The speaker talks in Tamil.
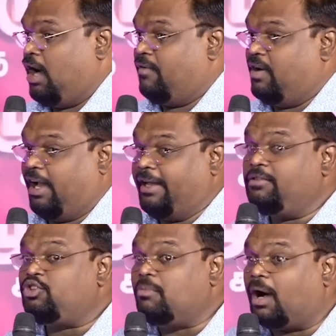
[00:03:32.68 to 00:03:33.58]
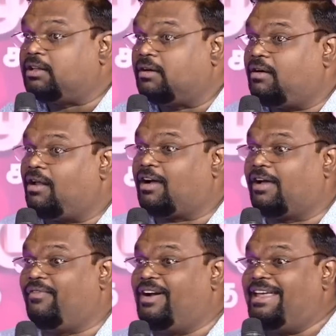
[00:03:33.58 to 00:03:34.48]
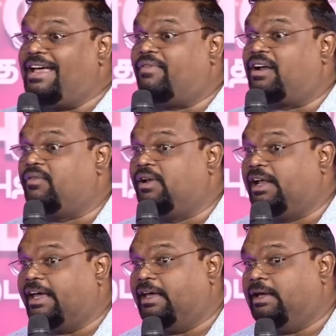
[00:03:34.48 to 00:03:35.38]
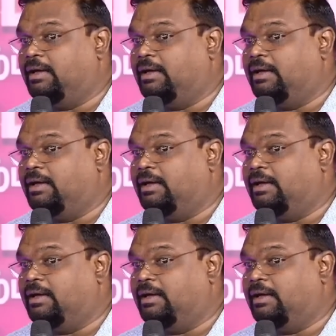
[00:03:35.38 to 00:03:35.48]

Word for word: அவள் ஐந்து மாதங்களாக வெளியே வரவில்லை